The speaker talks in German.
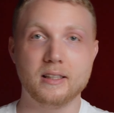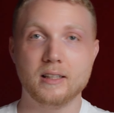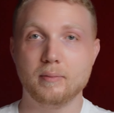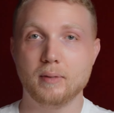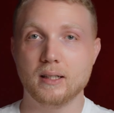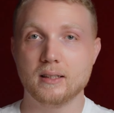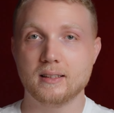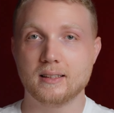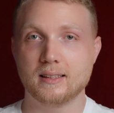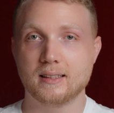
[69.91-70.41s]

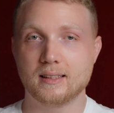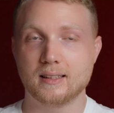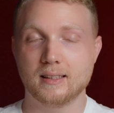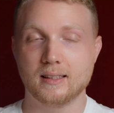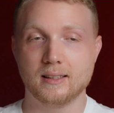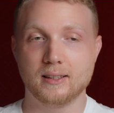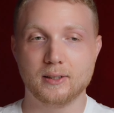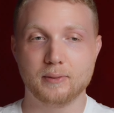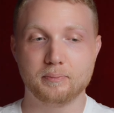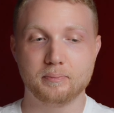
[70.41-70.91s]
Earbuds
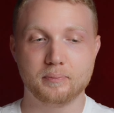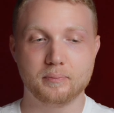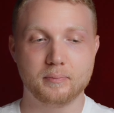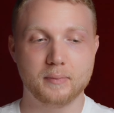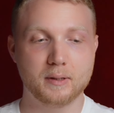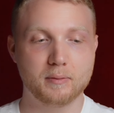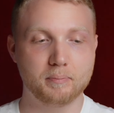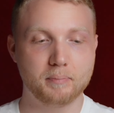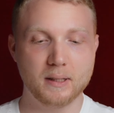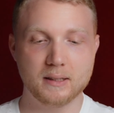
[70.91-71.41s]
ähm,
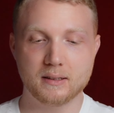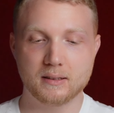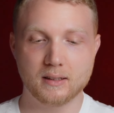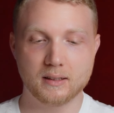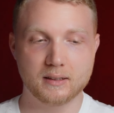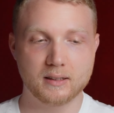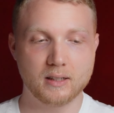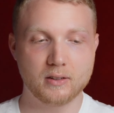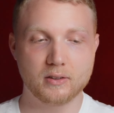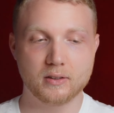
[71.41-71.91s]
mit
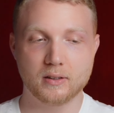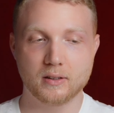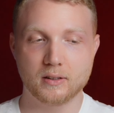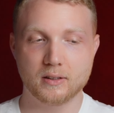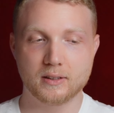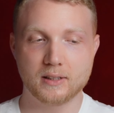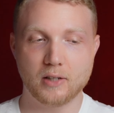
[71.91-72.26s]
bester Sound